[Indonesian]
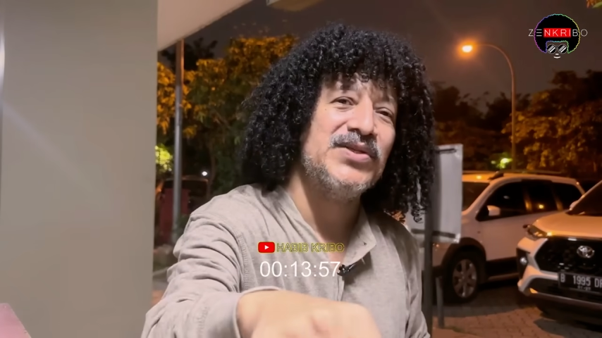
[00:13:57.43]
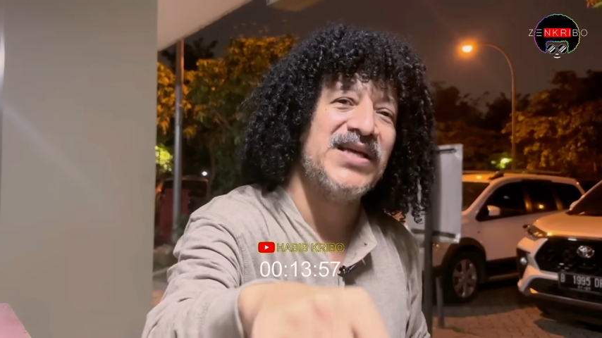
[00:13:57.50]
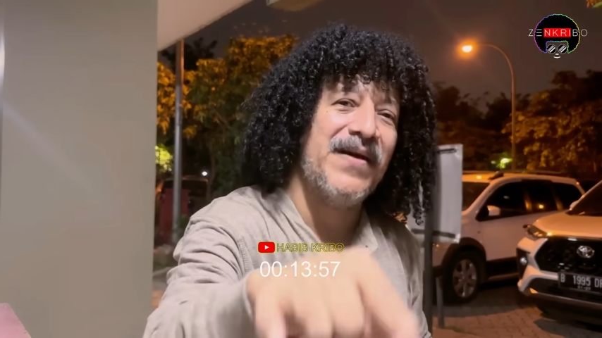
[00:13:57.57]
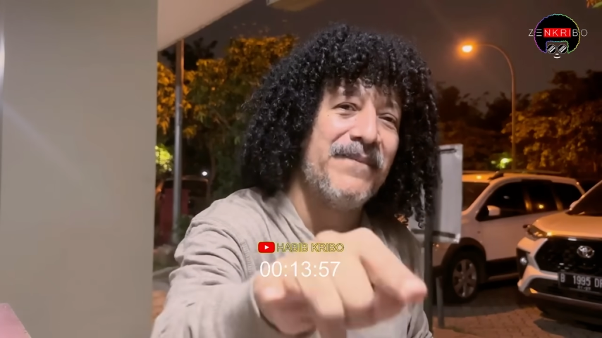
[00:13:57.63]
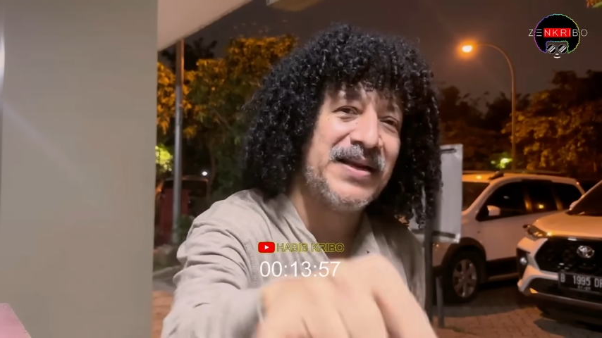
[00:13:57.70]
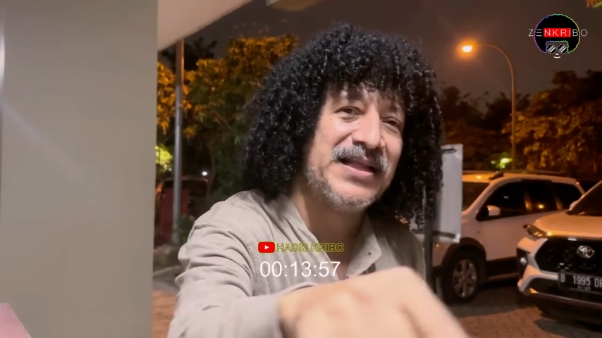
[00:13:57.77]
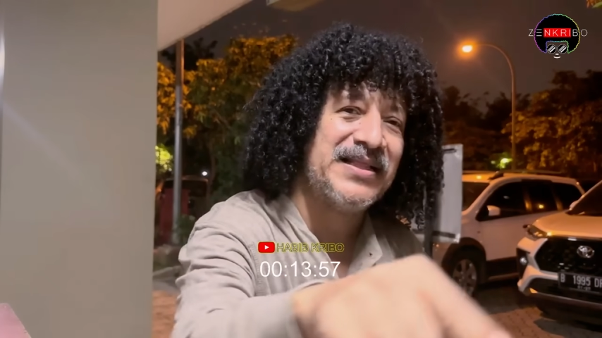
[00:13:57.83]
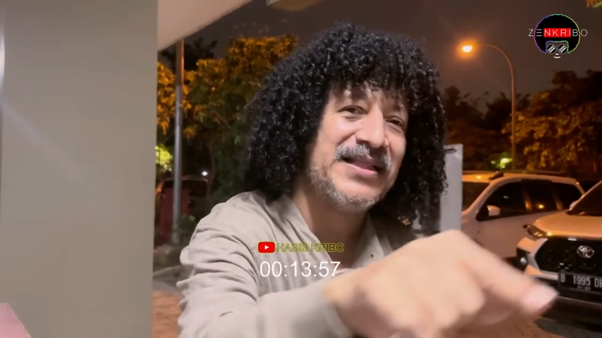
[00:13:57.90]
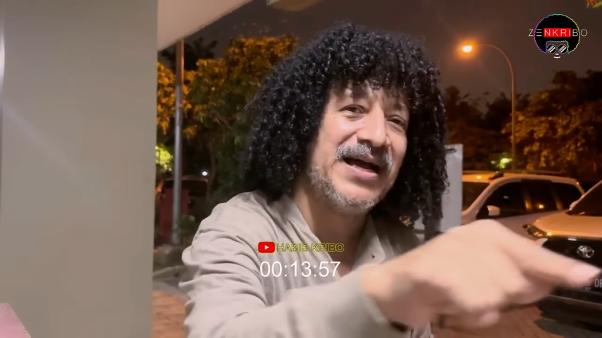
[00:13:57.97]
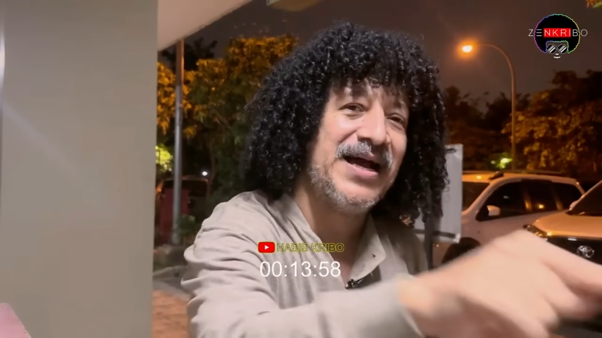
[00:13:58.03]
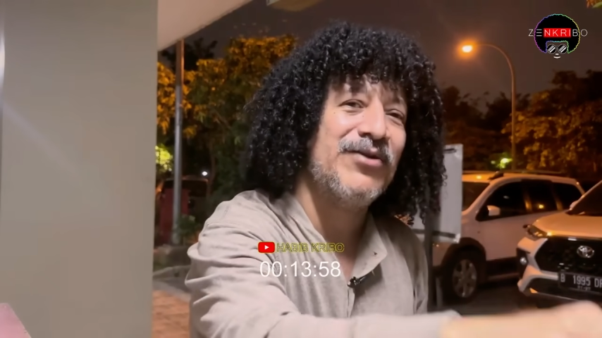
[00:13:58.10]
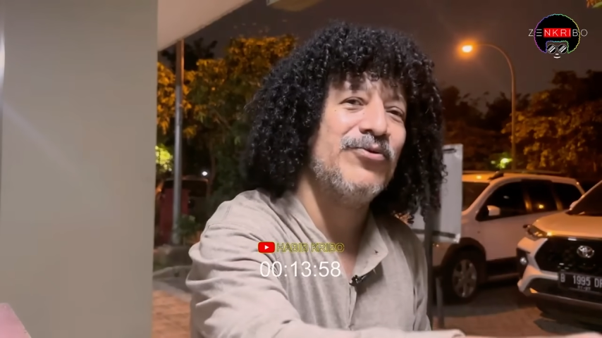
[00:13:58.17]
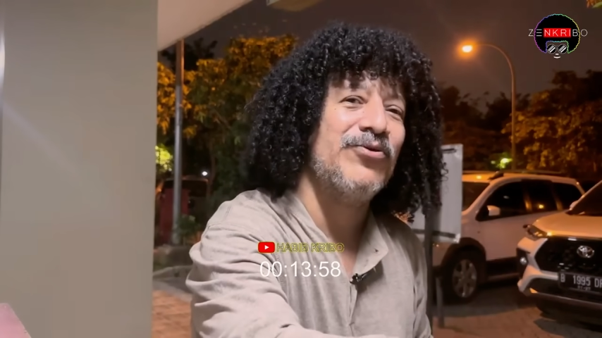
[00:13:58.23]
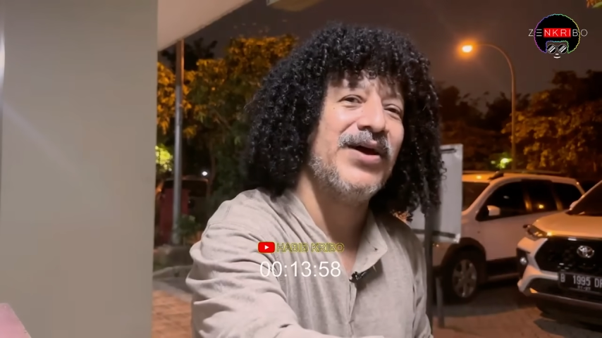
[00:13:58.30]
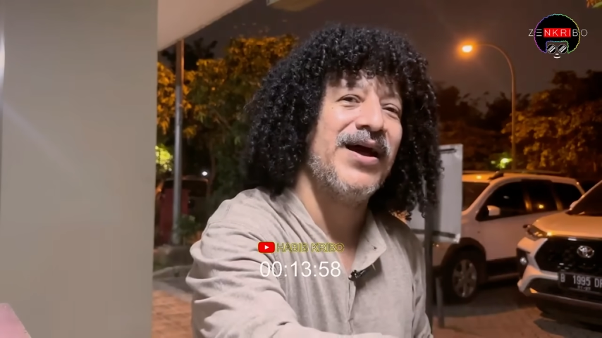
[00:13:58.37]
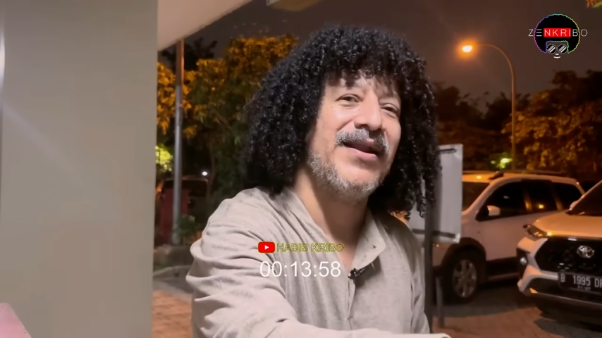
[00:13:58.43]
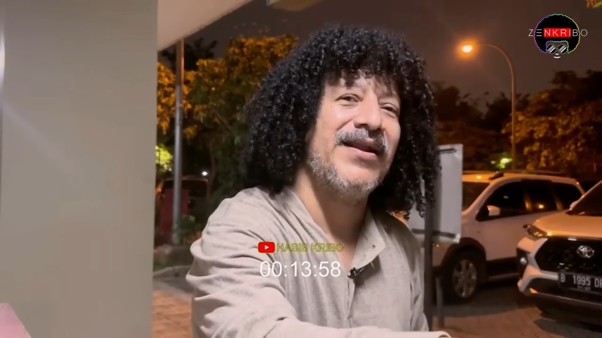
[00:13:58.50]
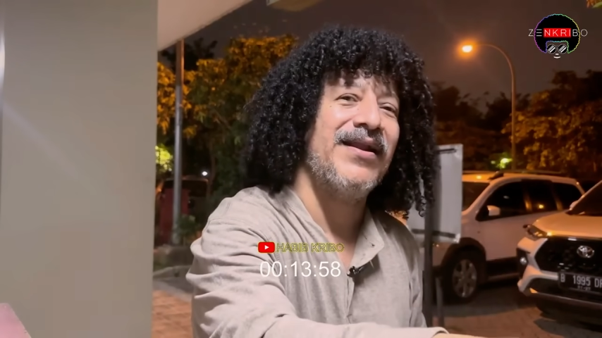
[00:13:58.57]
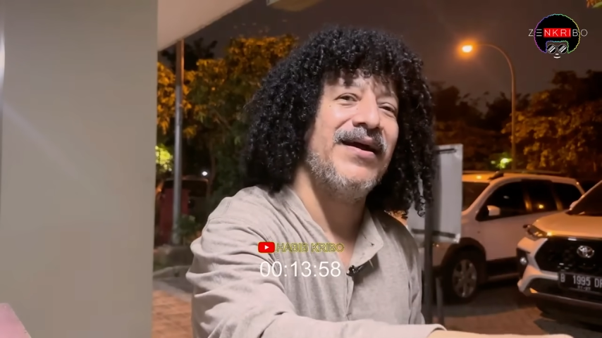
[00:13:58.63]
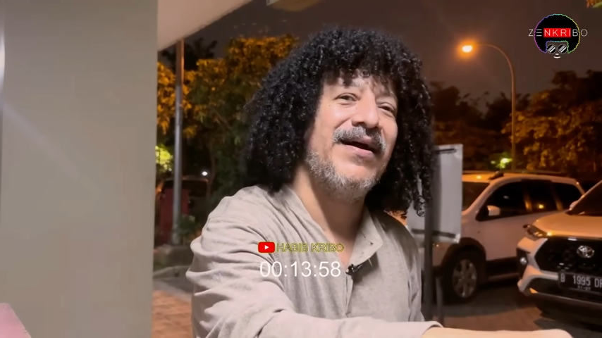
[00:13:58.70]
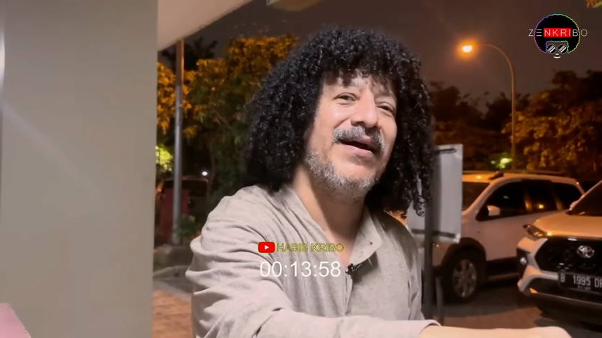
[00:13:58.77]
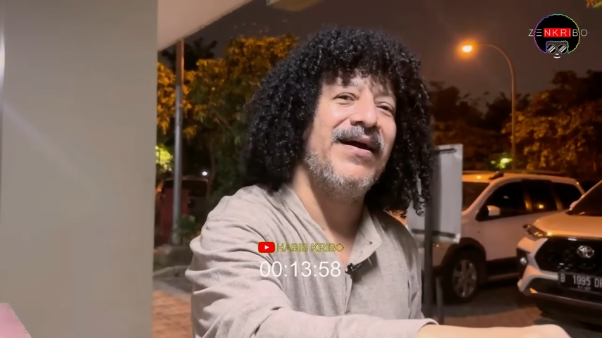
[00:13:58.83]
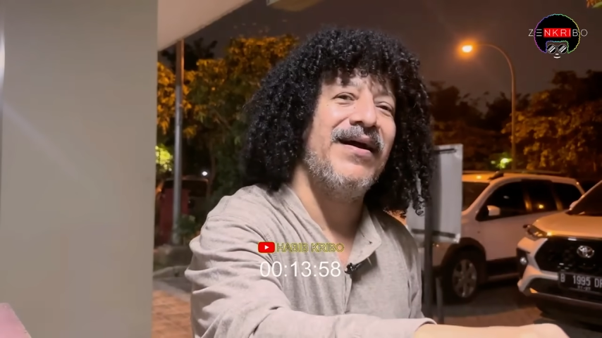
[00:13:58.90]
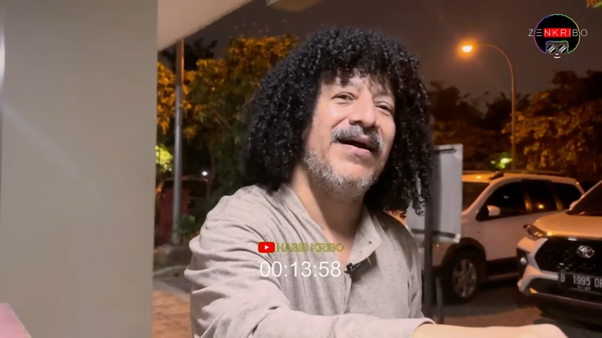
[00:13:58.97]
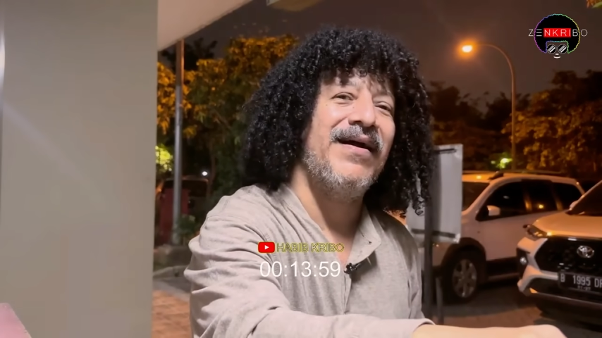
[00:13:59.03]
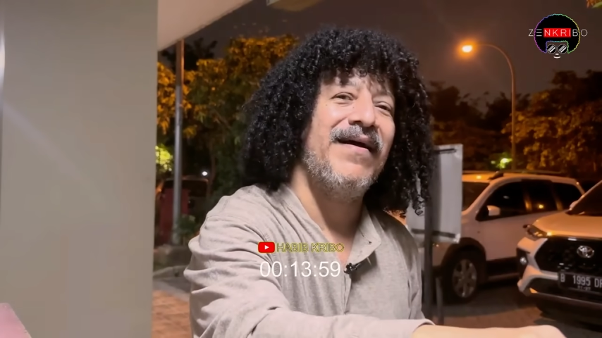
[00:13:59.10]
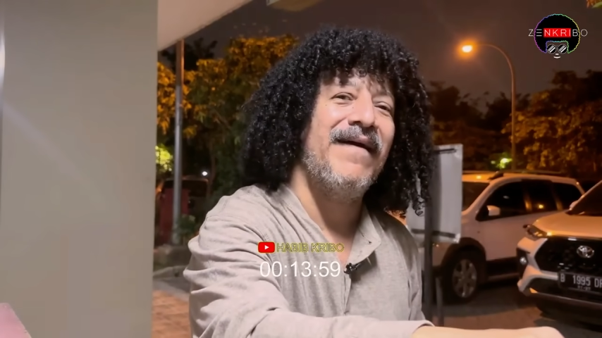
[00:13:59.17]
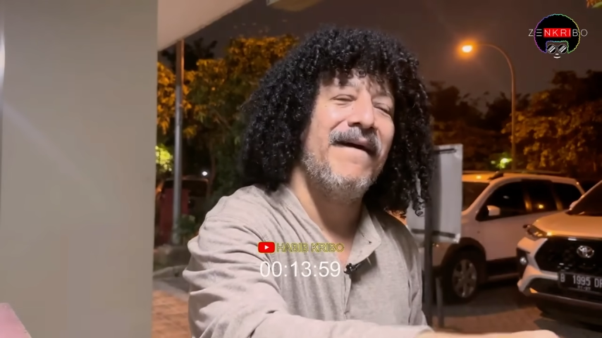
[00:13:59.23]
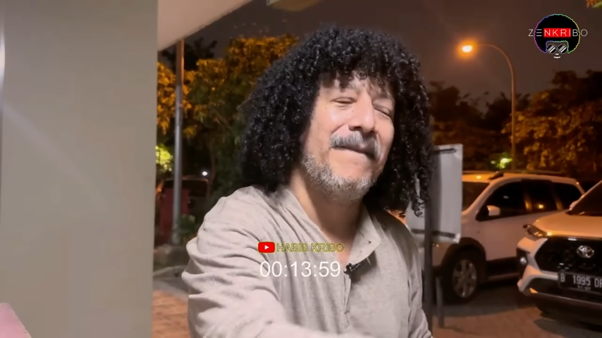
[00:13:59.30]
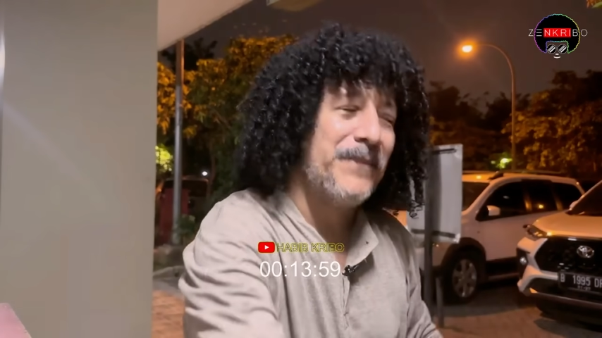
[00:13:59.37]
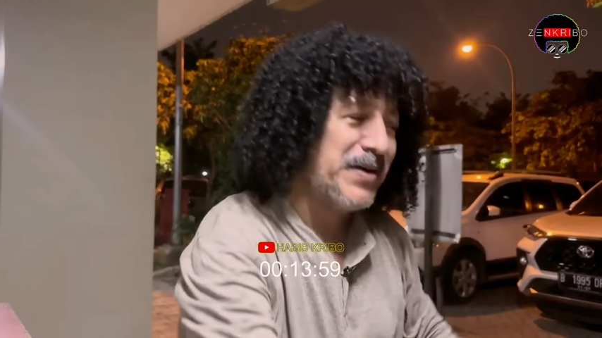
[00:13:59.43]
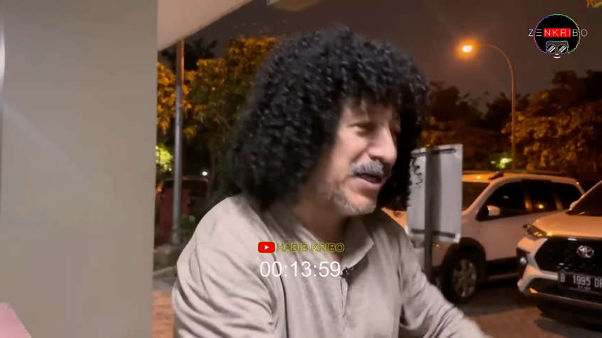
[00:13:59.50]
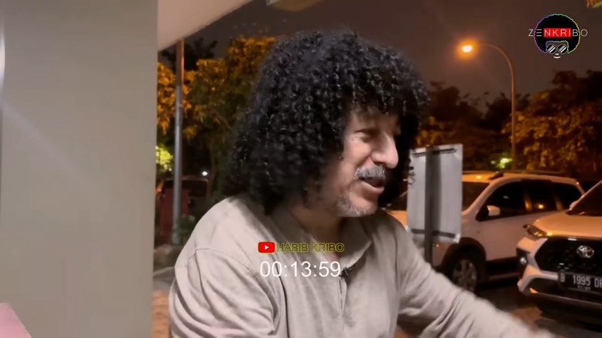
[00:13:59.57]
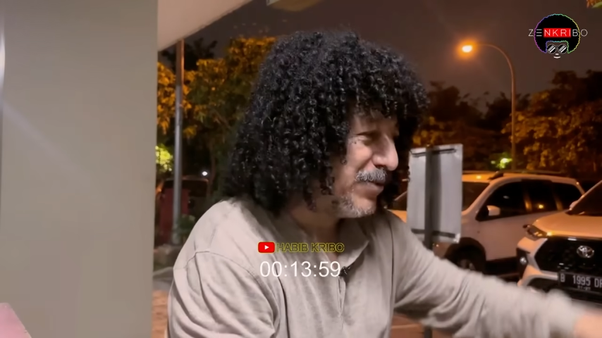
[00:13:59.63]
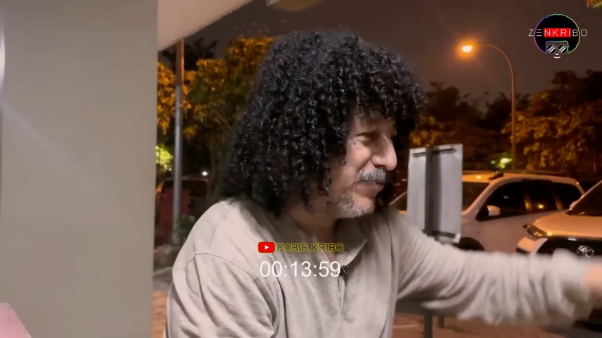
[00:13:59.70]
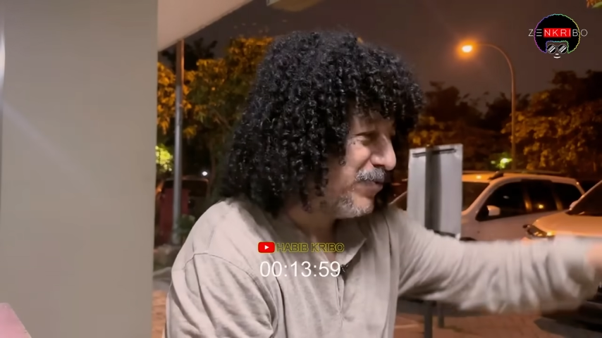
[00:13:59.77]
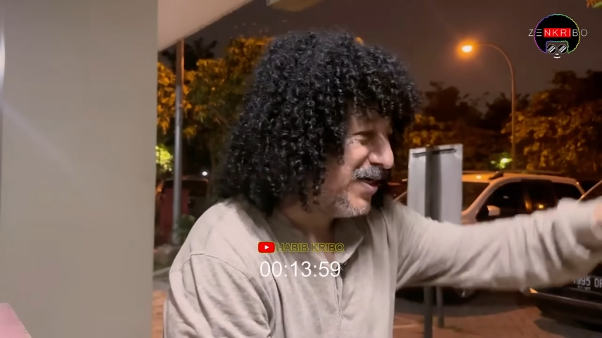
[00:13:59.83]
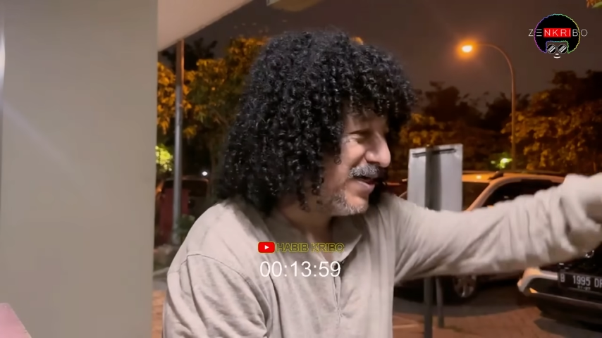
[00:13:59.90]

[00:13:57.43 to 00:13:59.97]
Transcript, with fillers: yang menentang Al-Quran. Begitupun